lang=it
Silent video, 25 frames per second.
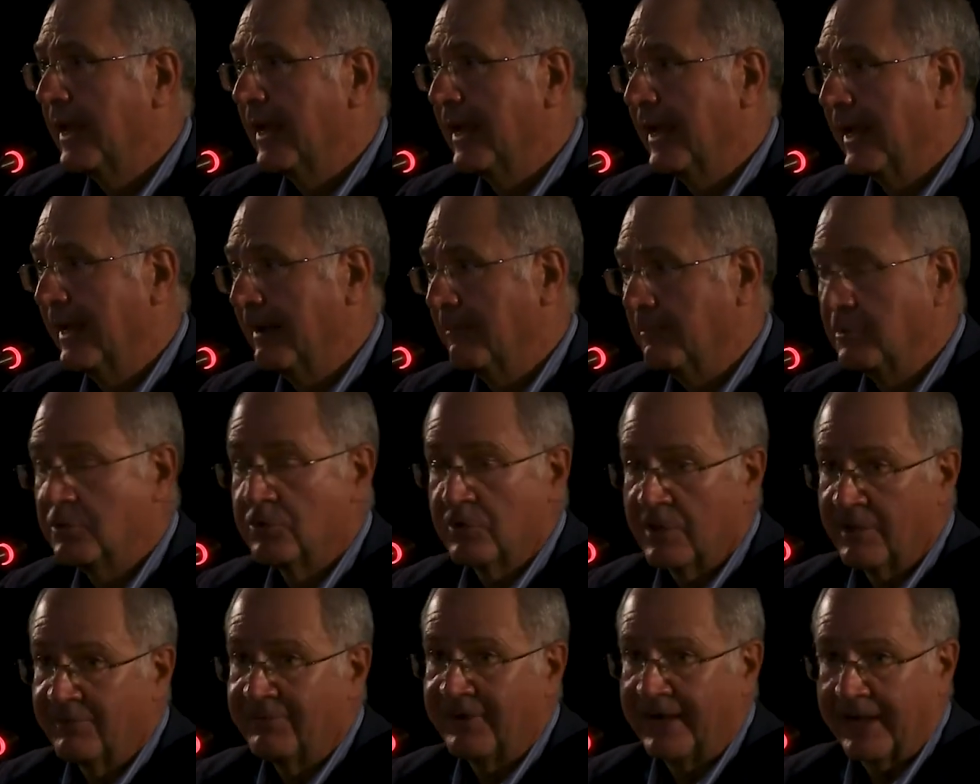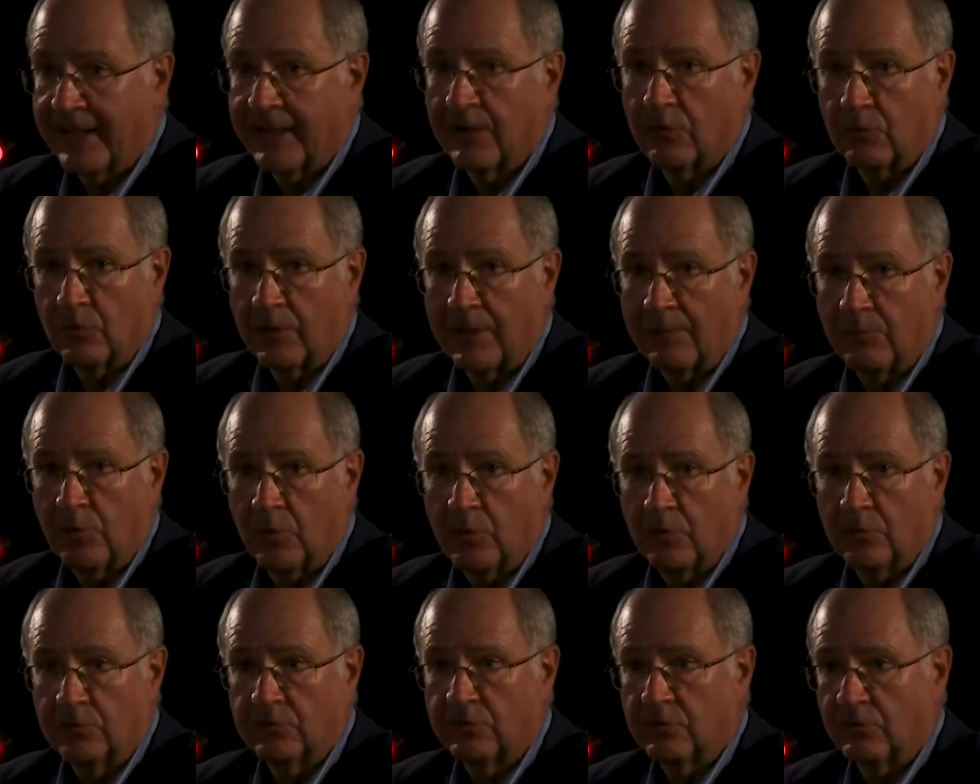eh, bisogna fare ancora
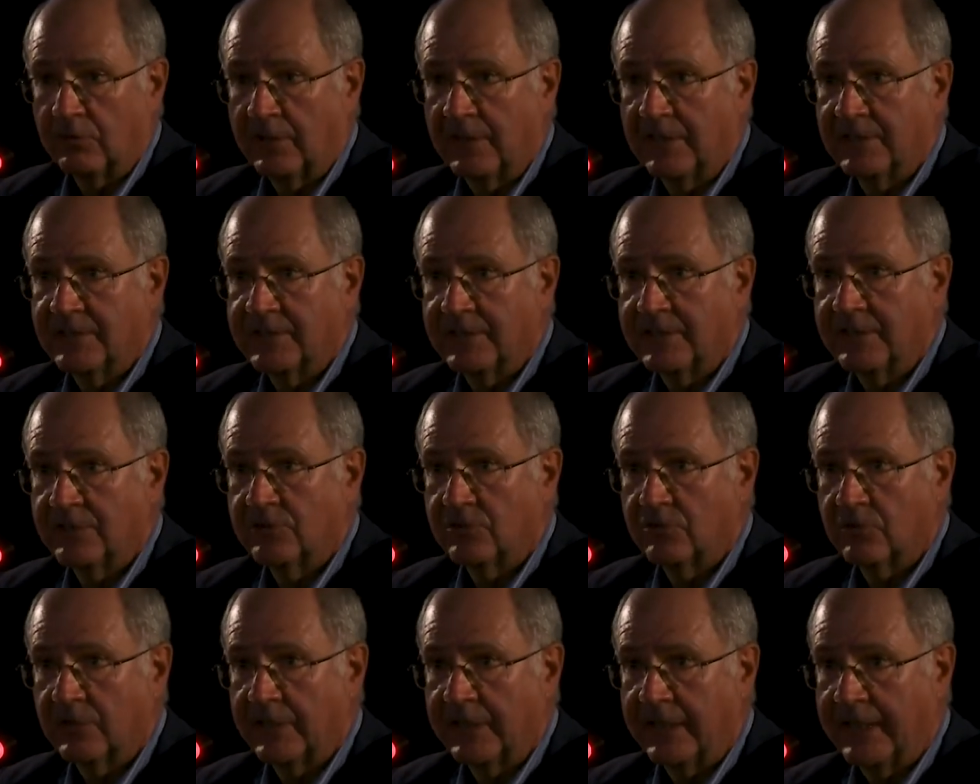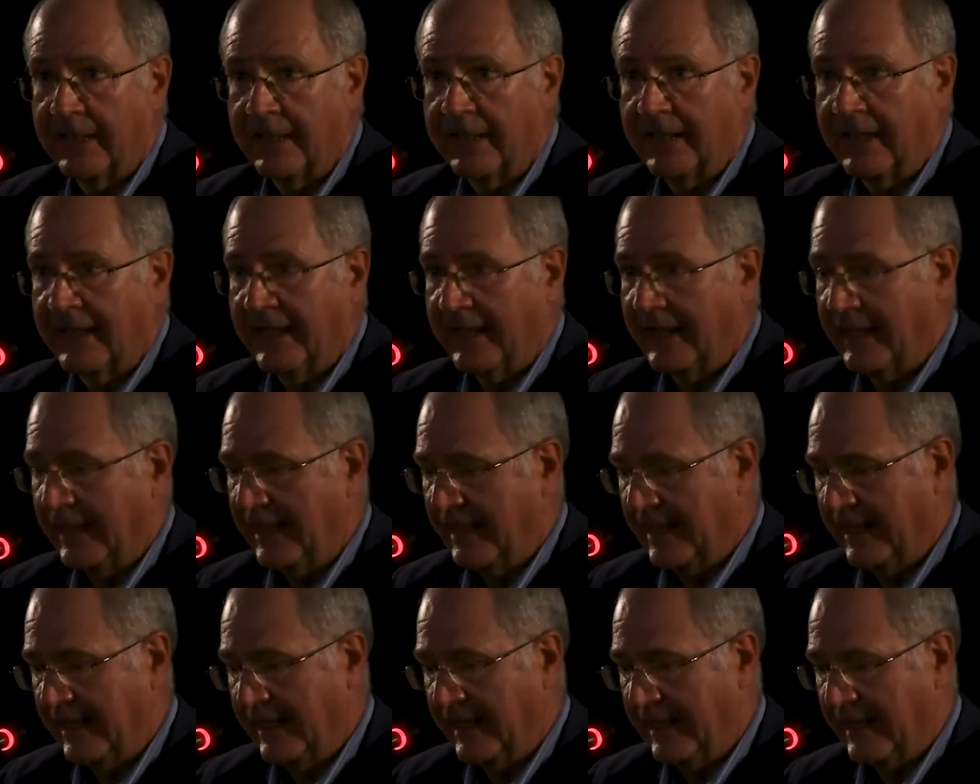molto, nel senso che
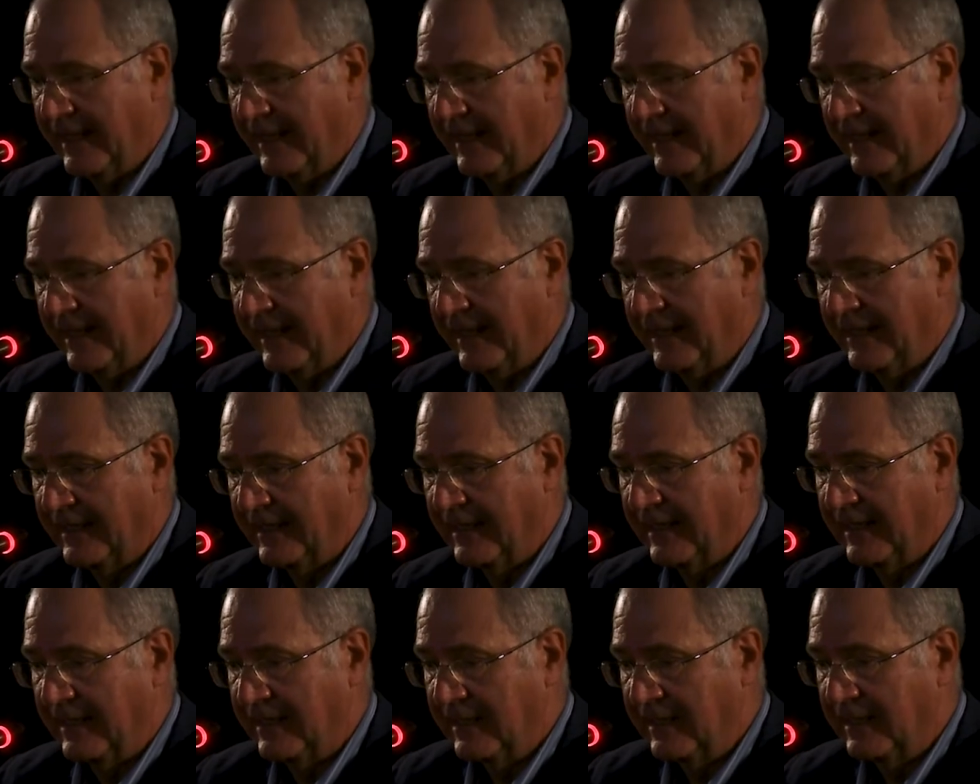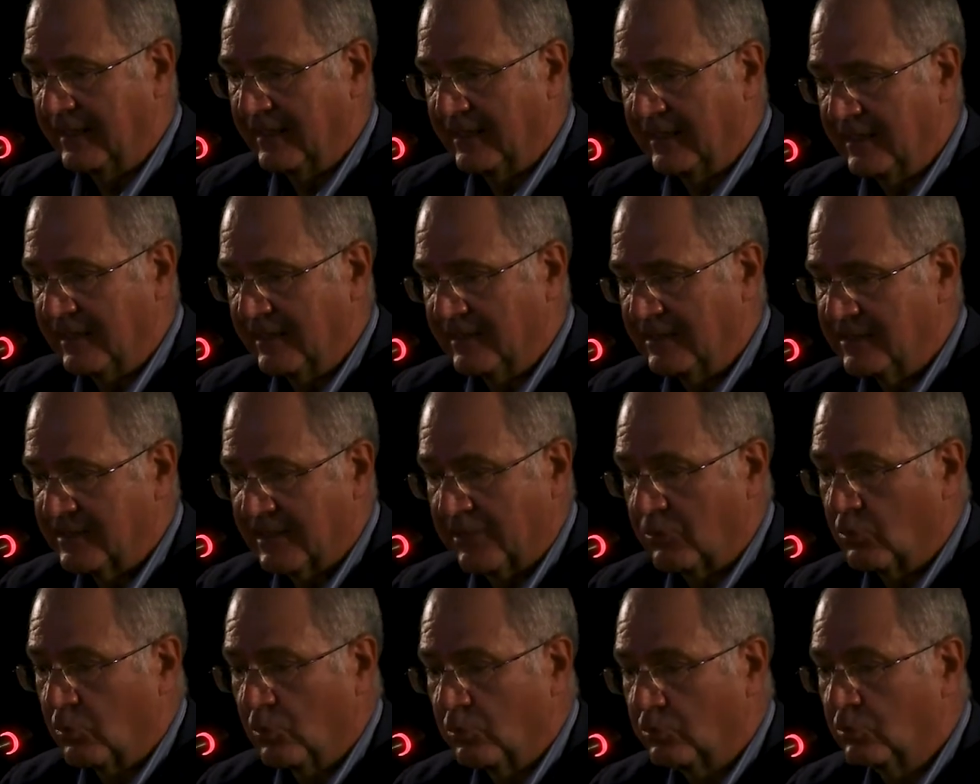eh,
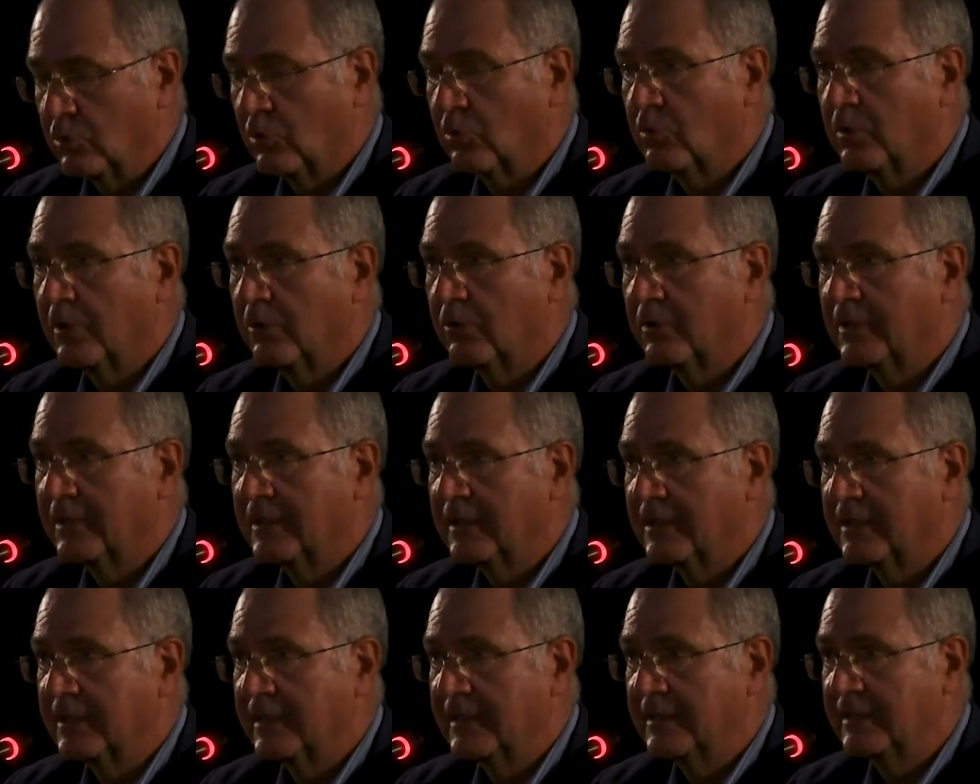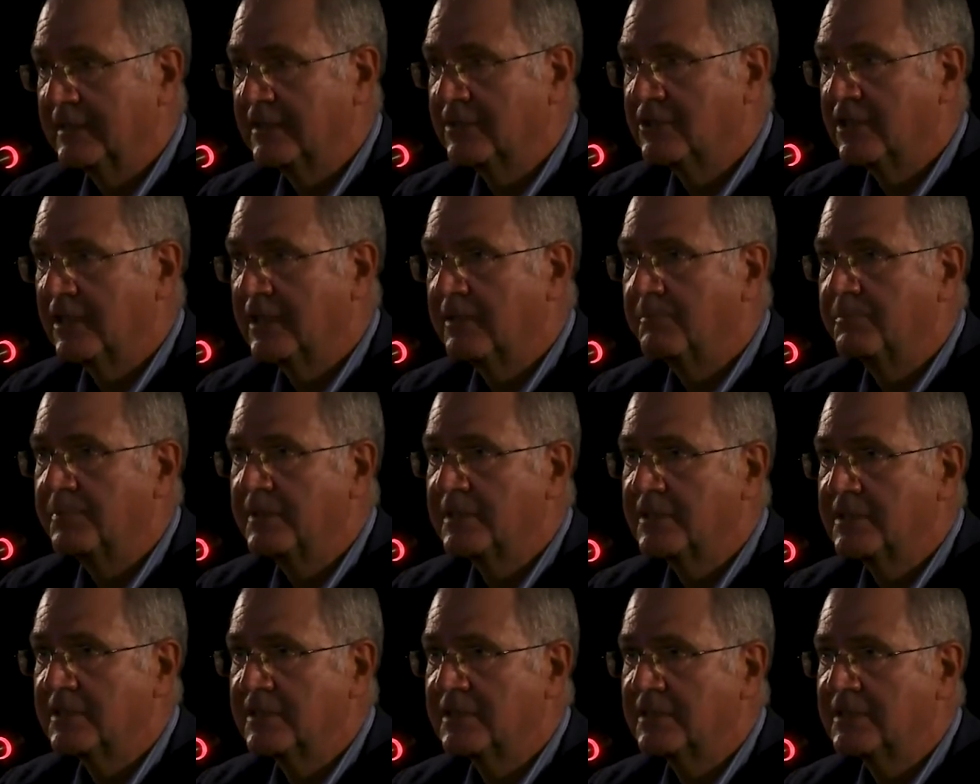secondo quello che, che dice
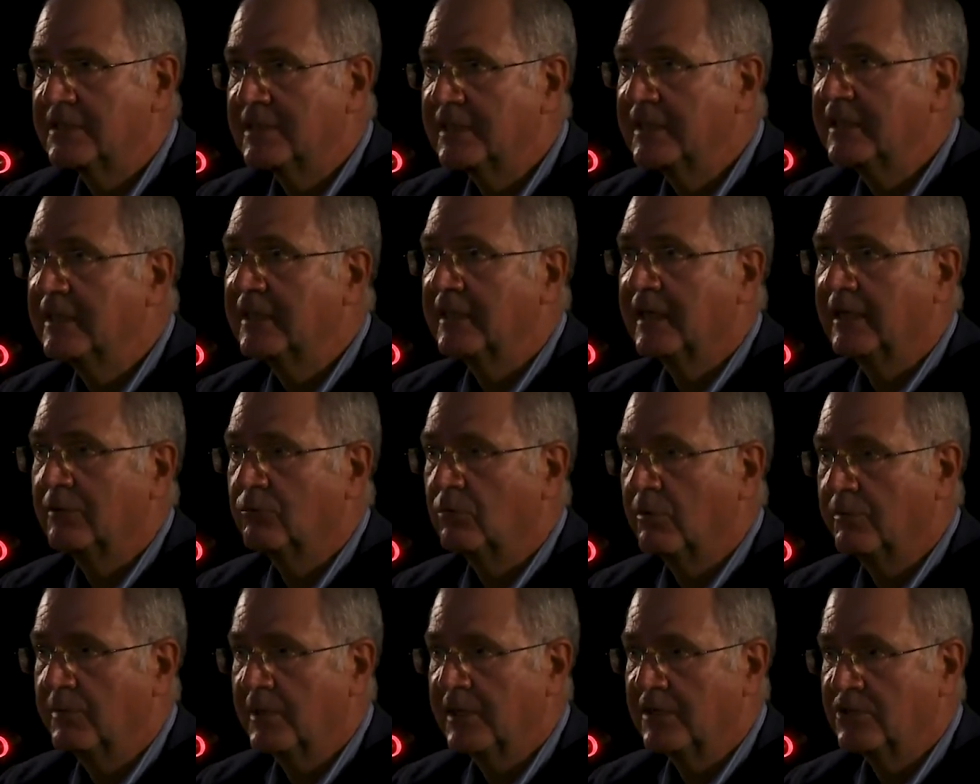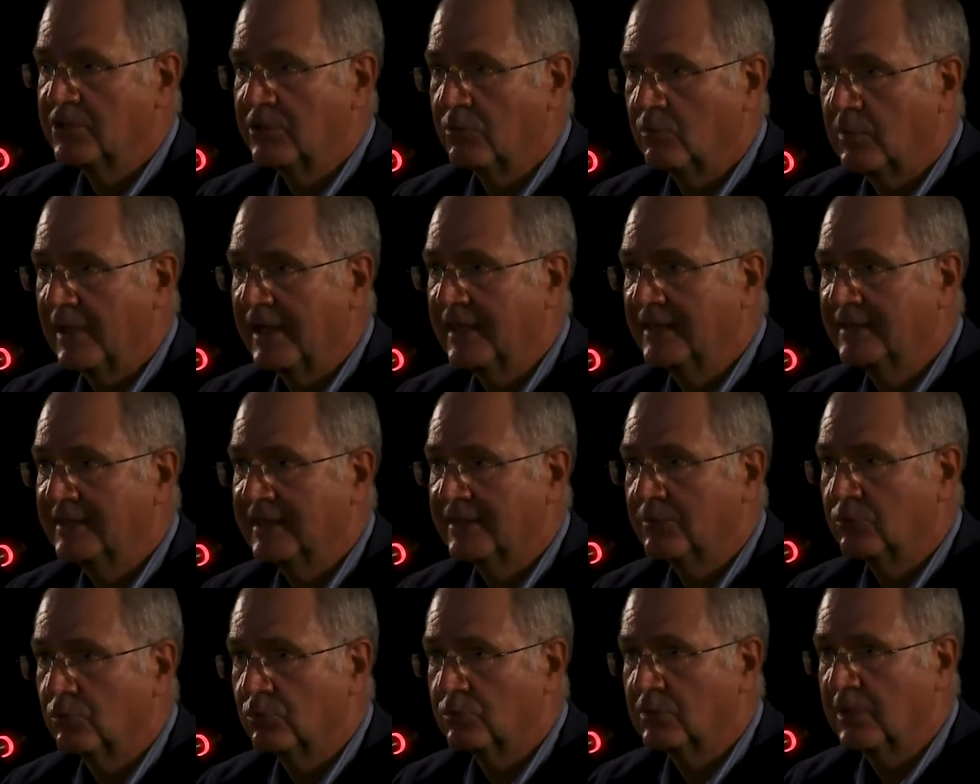l'IPCC nel 2050
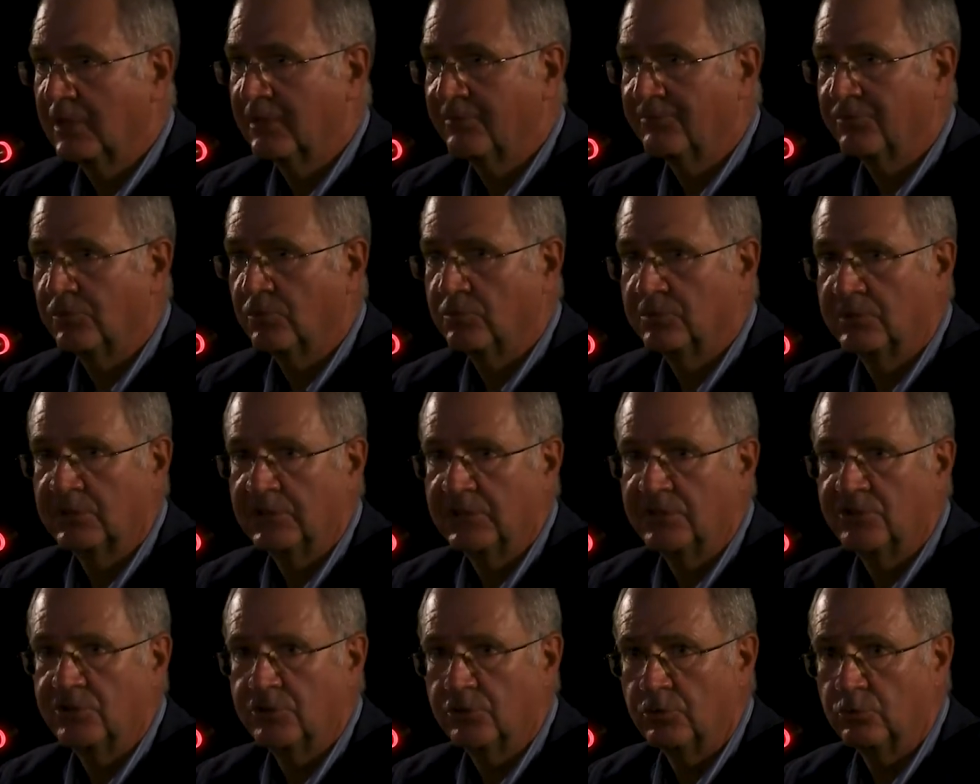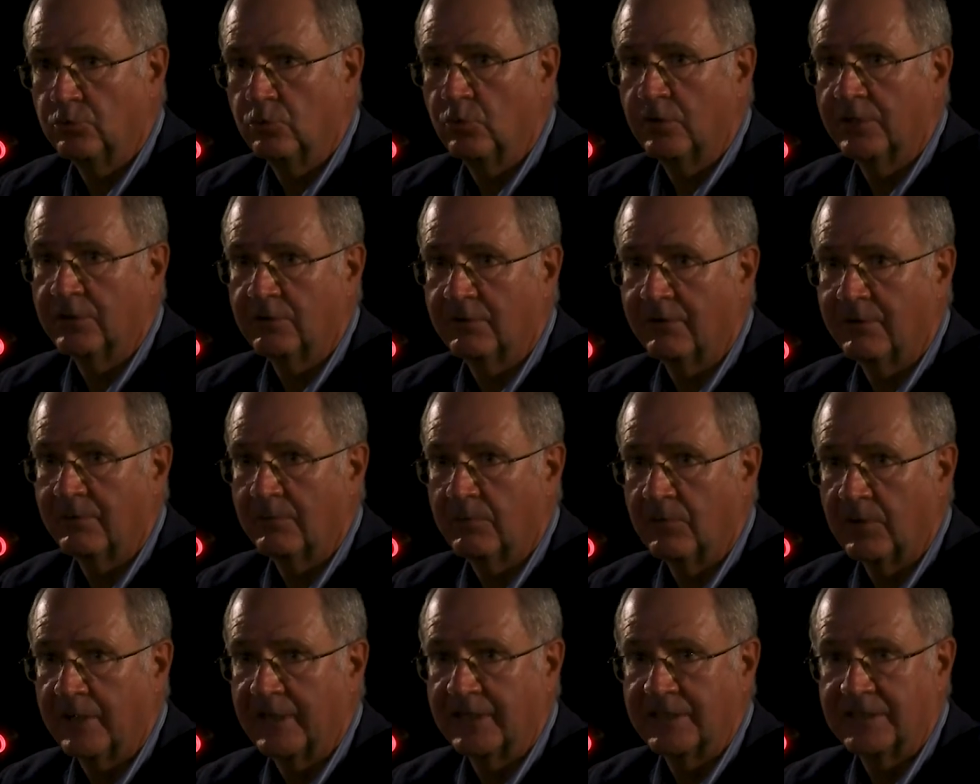tutte le fonti di CO2
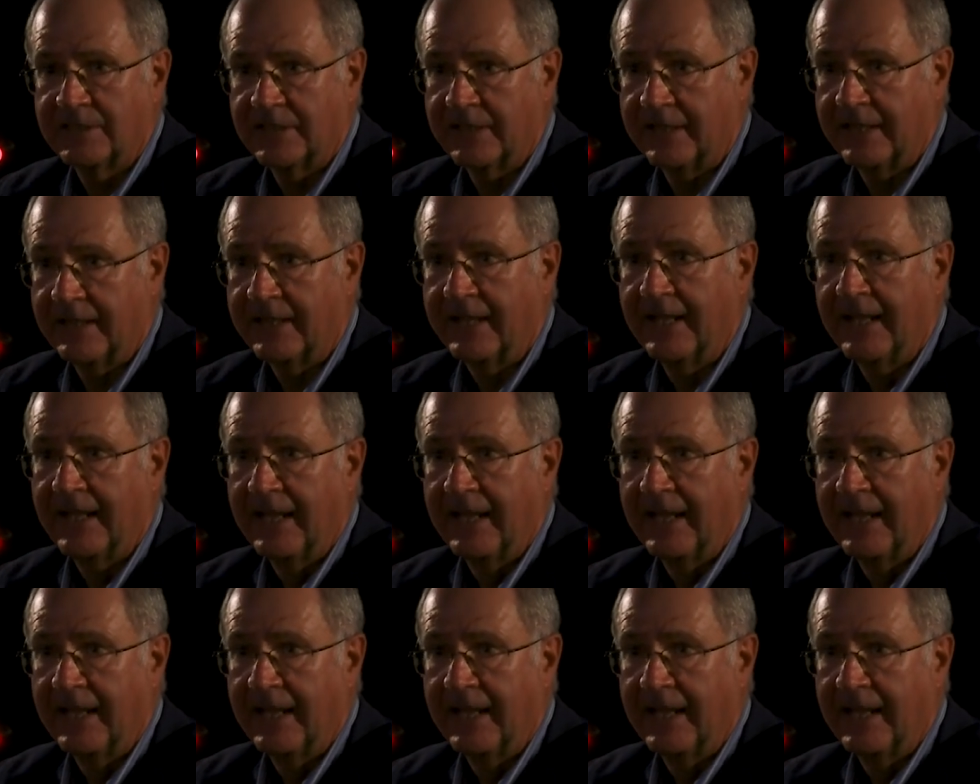dovrebbero essere